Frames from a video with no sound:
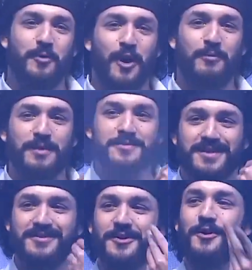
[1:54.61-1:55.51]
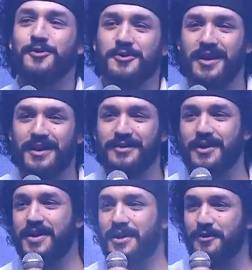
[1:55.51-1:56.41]
ప్రాబ్లమ్స్కి సొల్యూషన్లు
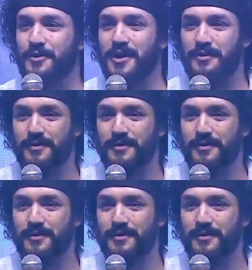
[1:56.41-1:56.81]
ఇద్దామని అనుకున్నాం